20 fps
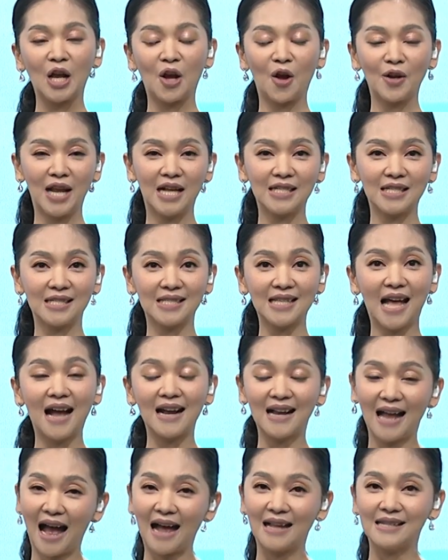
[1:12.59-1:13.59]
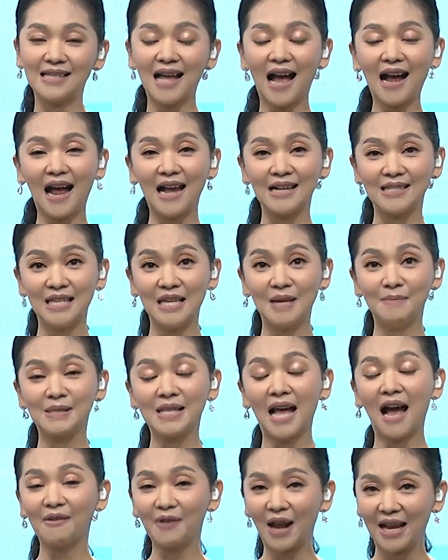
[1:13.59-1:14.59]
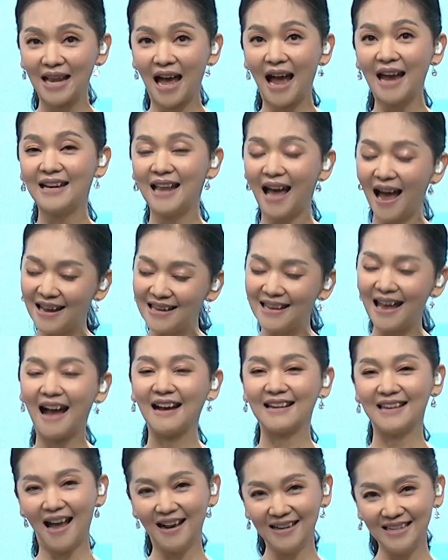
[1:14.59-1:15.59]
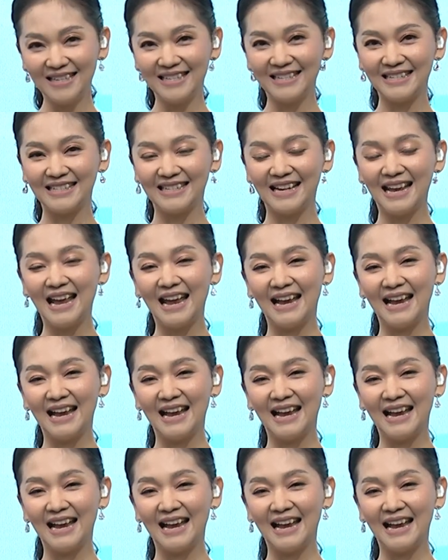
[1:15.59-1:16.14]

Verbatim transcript: ก็น่าจะสร้างงานสร้างอาชีพสร้างรายได้ได้อย่างยั่งยืน